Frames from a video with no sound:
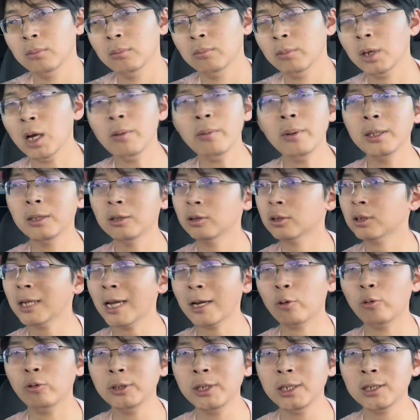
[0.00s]
根本在
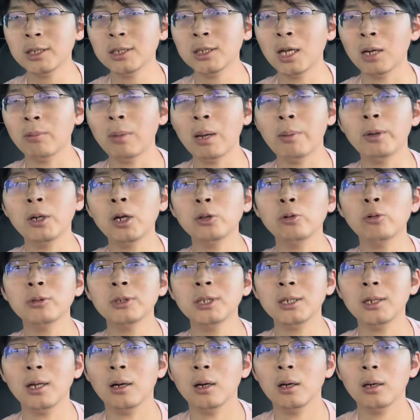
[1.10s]
国际市场买不到东
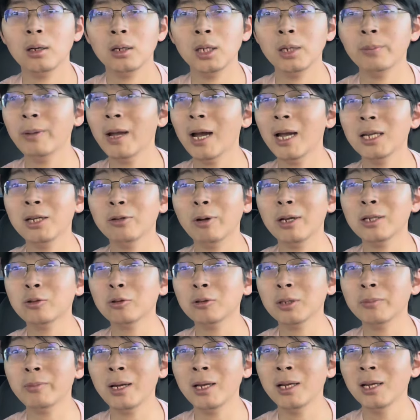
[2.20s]
西的。你不要以为说
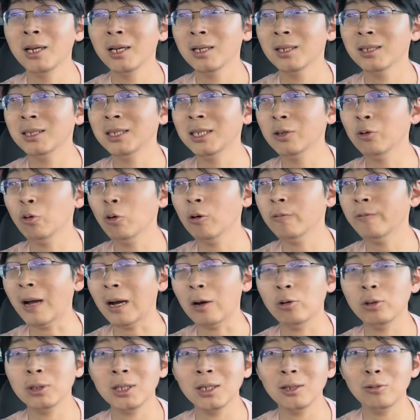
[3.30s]
什么英国、法
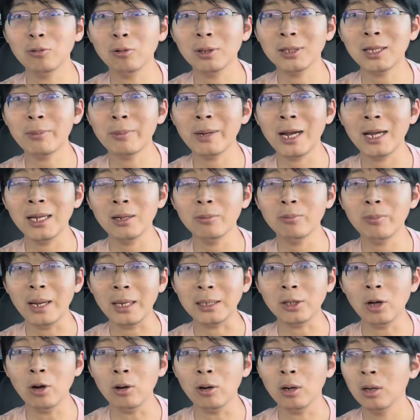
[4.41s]
国、德国他们还能买
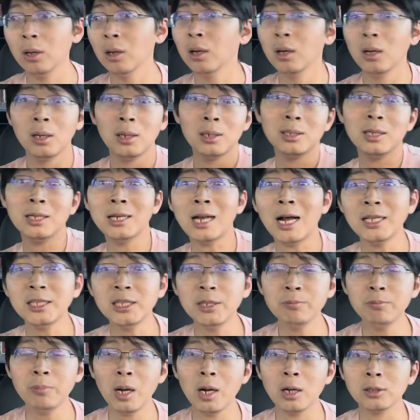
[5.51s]
到，你拿
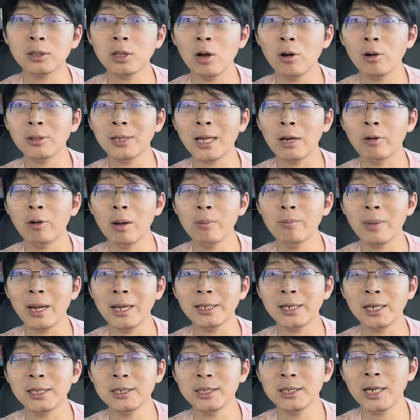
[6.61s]
英镑到台湾买
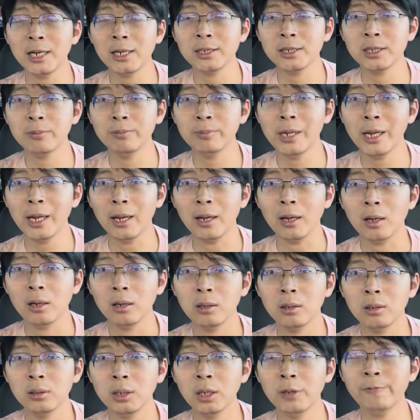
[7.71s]
台积电的芯片，
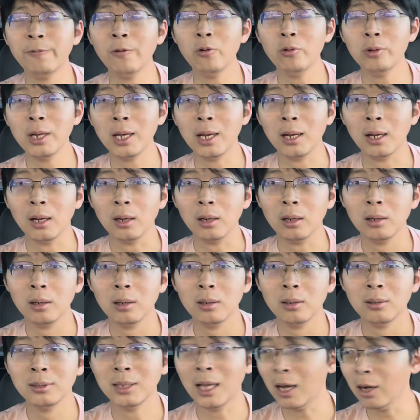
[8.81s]
你疯了！
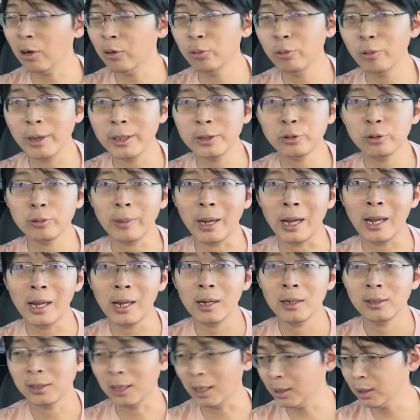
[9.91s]
拿欧元去买，
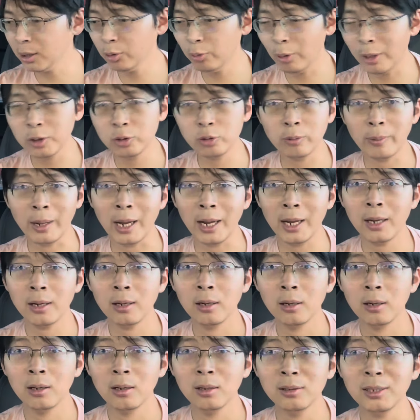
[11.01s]
拿日元去买，
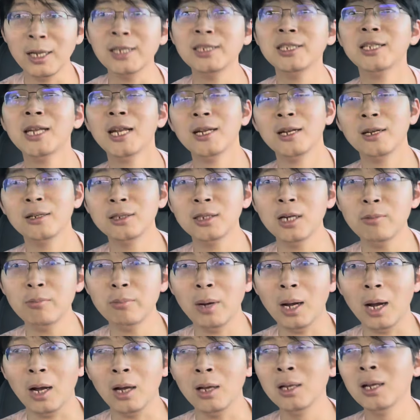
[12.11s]
台积电能认
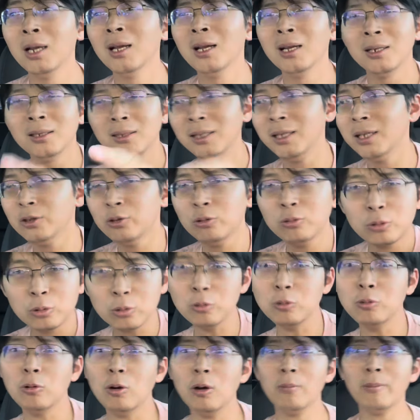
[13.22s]
吗？你去
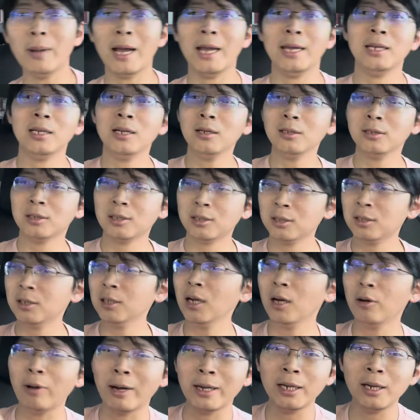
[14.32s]
中国买一个
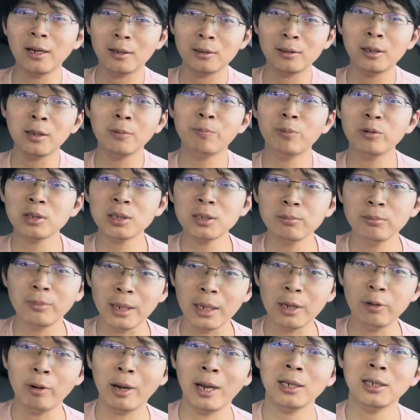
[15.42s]
这玩意儿，你不是
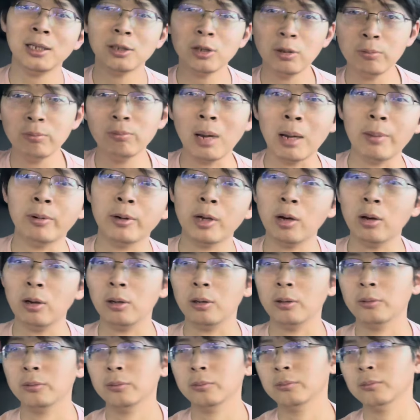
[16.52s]
美元你都买不到，
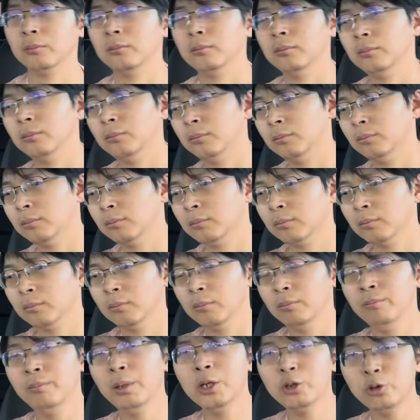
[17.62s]

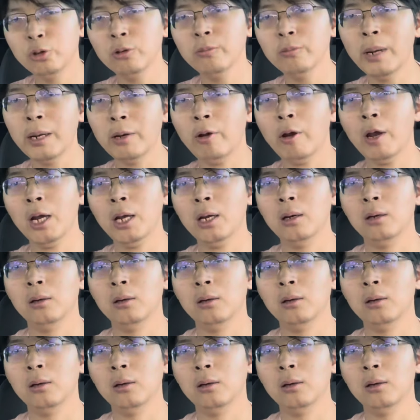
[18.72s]
必须美元，